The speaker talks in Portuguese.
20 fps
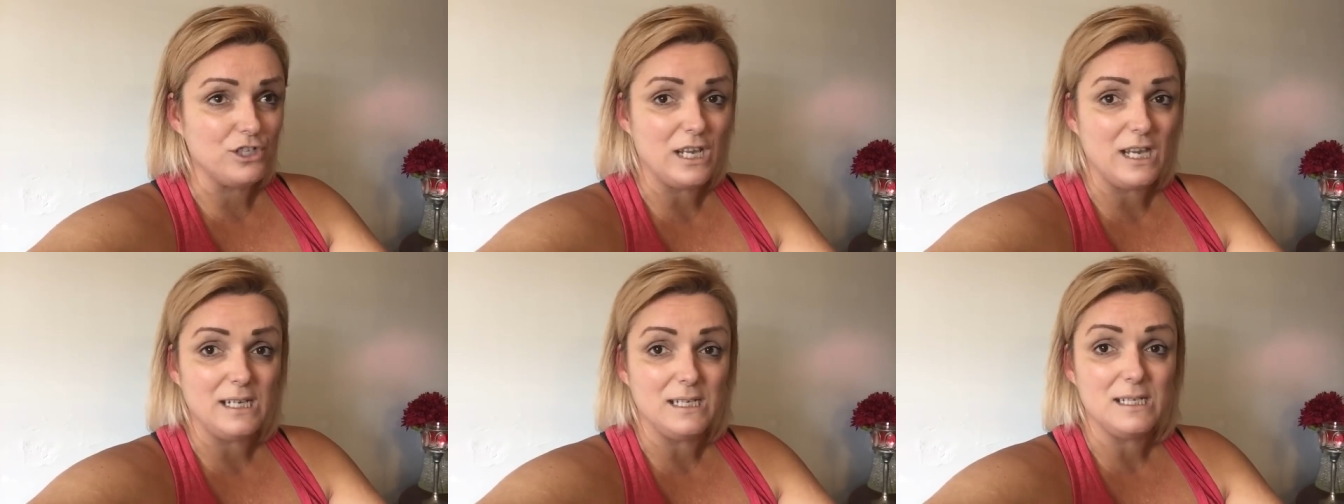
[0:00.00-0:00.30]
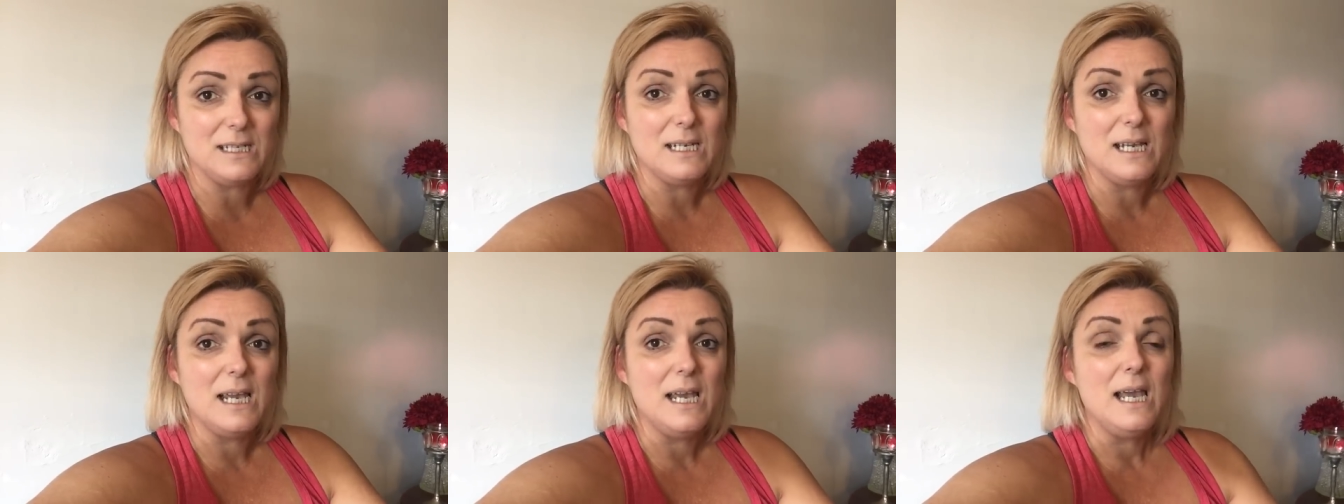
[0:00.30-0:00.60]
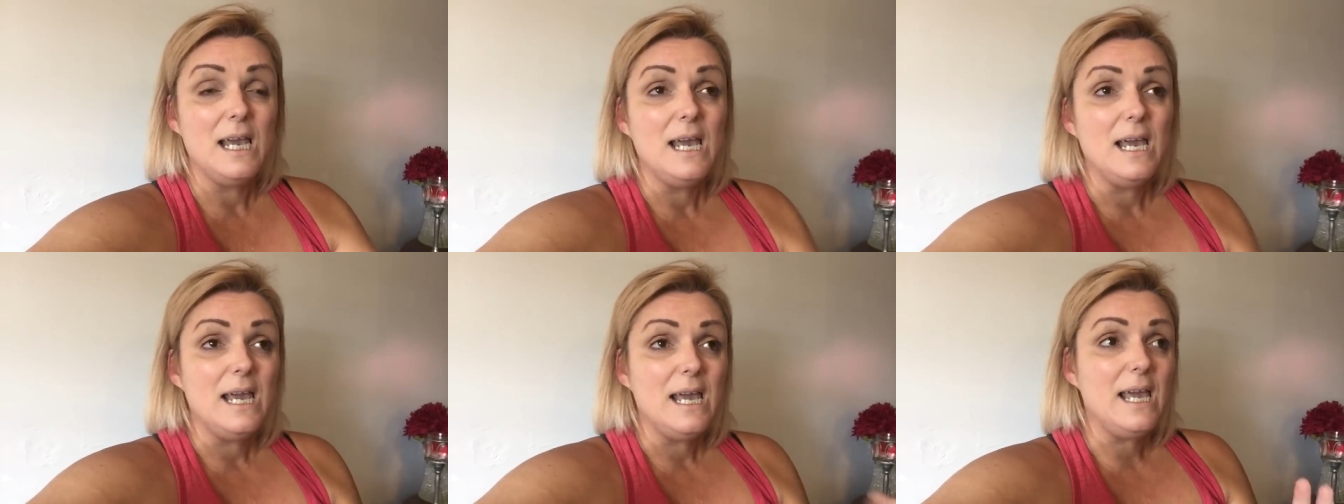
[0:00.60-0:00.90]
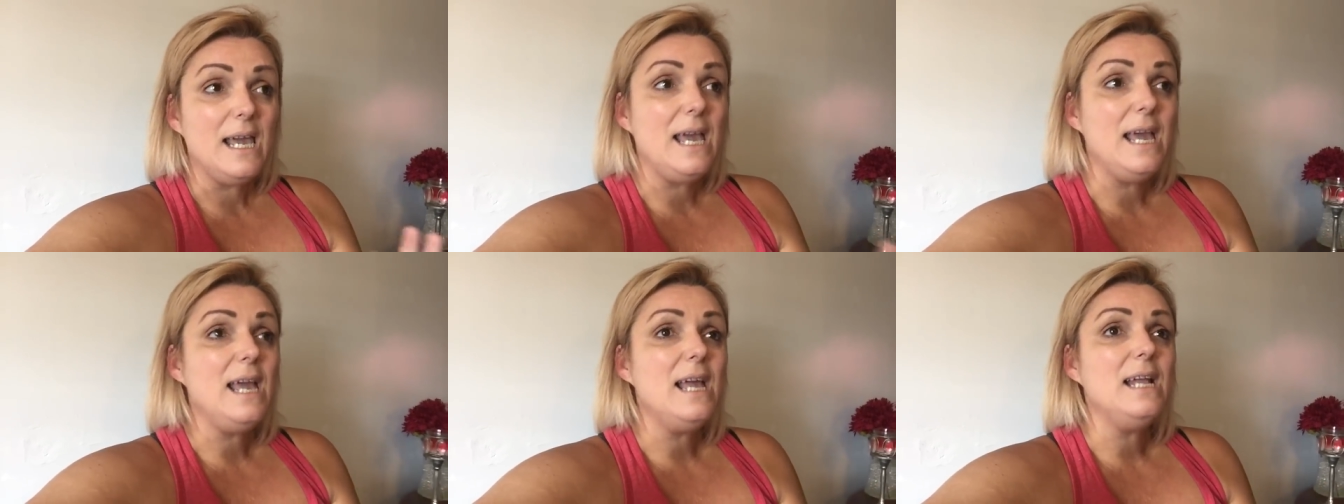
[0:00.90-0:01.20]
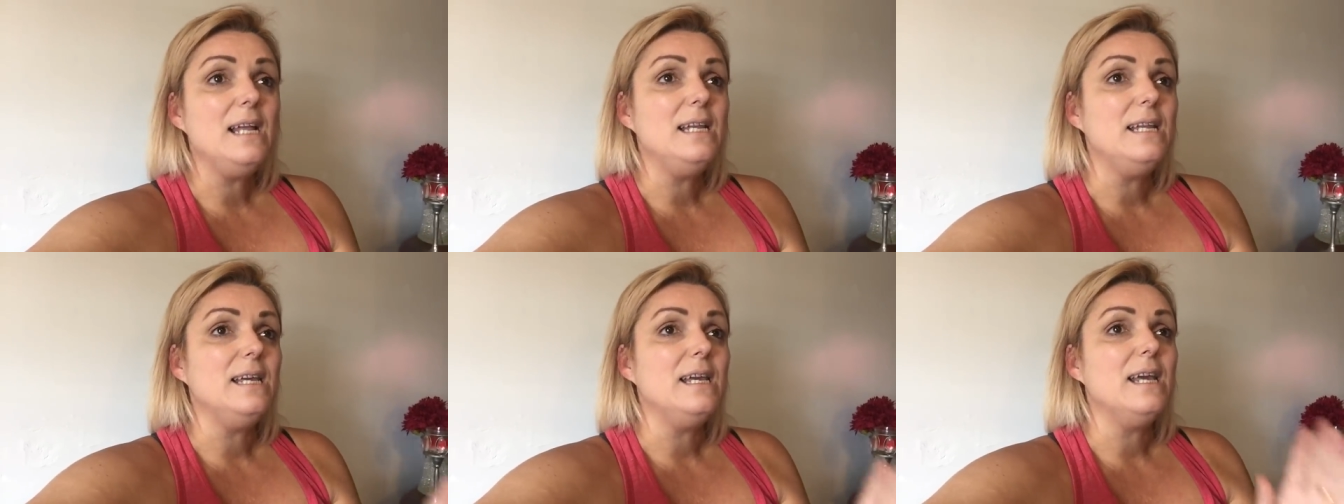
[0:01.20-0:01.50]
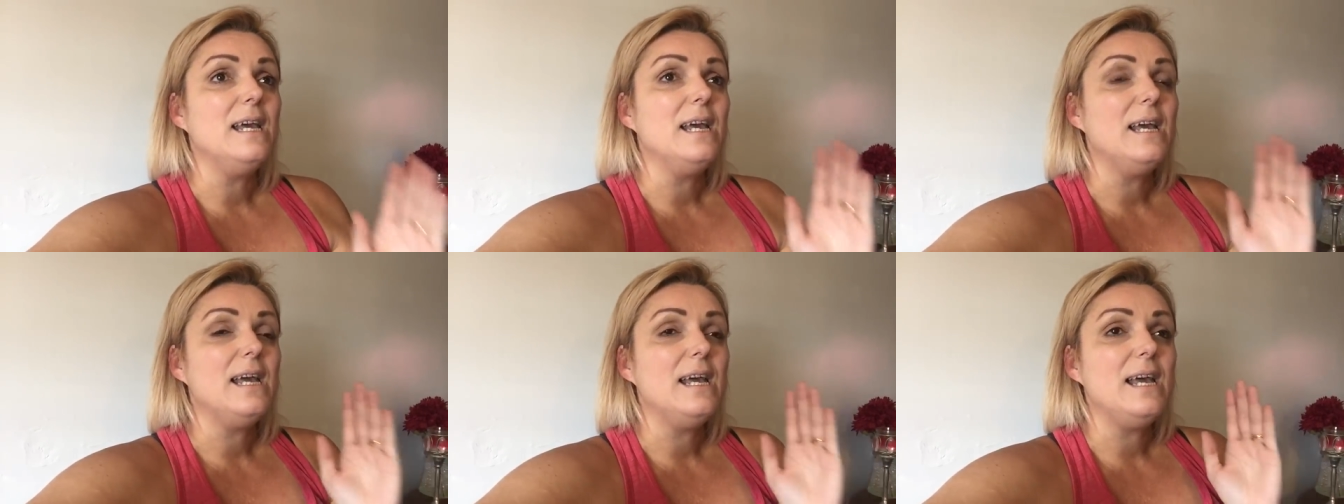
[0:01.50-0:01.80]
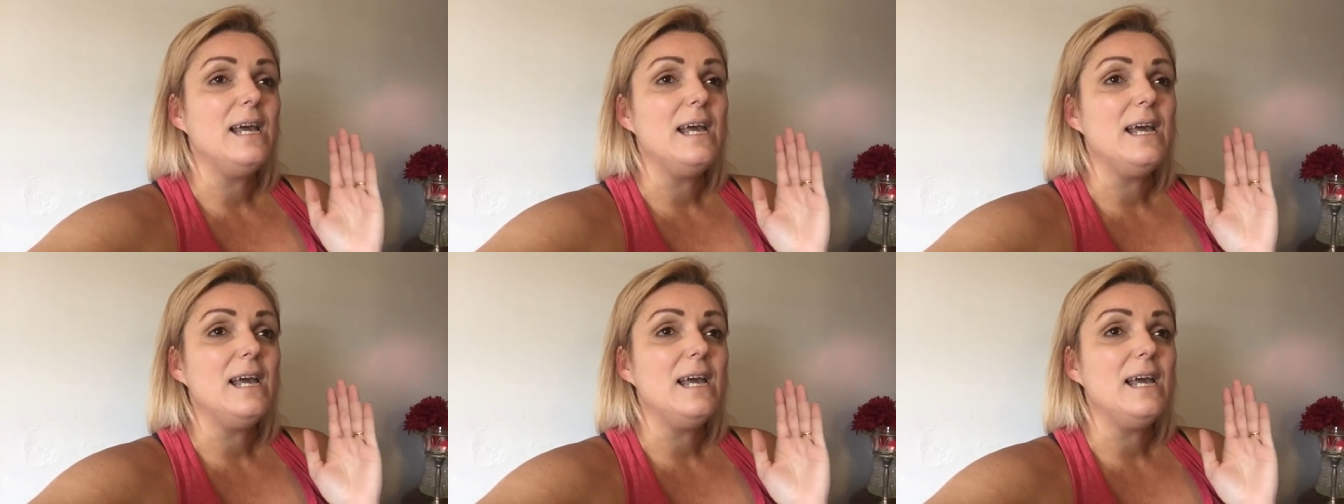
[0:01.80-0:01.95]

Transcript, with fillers: Gente, ele